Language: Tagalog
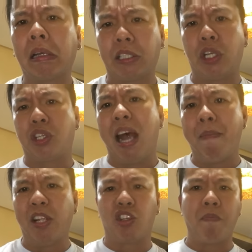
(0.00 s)
Kasi sa
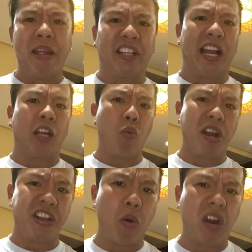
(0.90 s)
amin sa bitag,
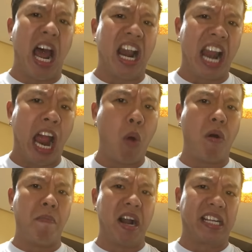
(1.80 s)
we don't allow
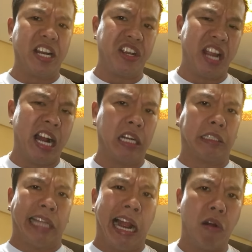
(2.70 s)
ang mga ganyang
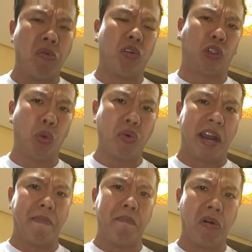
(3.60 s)
taong
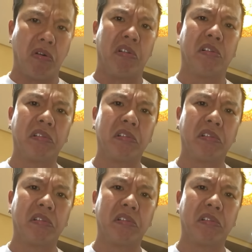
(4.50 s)
tulad mo.